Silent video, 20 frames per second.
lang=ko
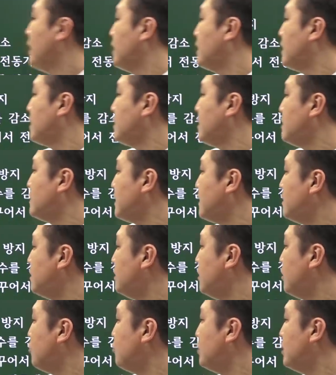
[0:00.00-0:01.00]
해당되지
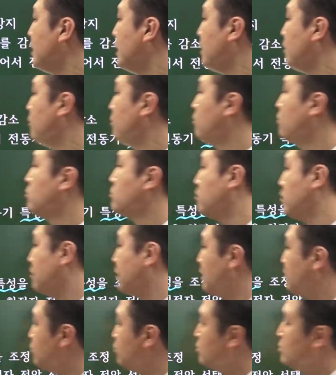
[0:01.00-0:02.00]
않는 내용이네요.
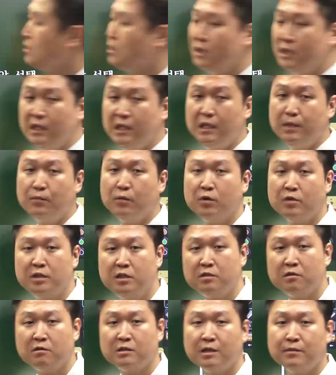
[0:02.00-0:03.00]
정답은
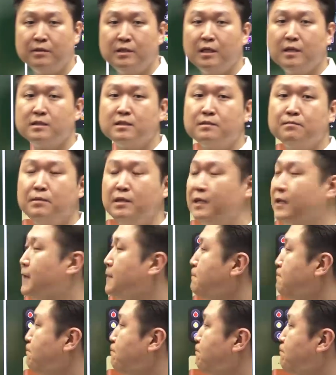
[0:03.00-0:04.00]
2번이 정답이 되겠습니다.
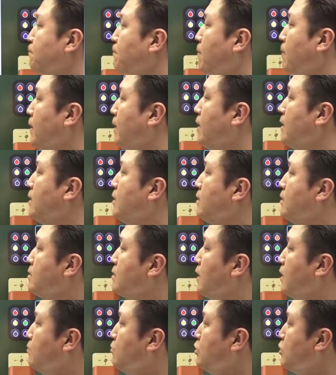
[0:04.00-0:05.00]

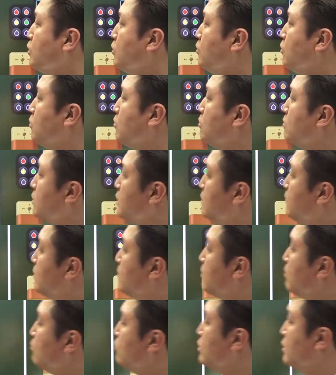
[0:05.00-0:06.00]
다음은요.
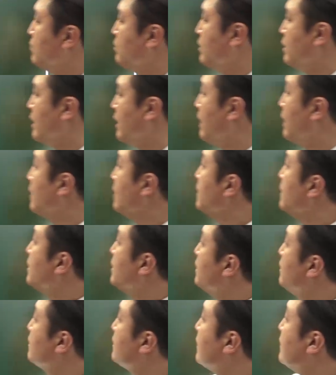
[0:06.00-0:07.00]
11번 문제입니다.
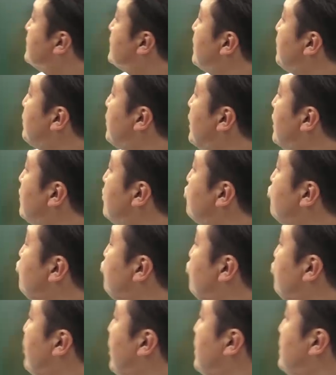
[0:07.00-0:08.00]
단상 변압기
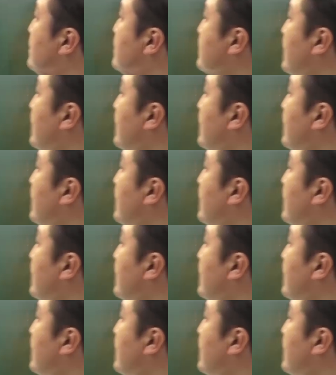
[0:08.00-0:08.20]
2대를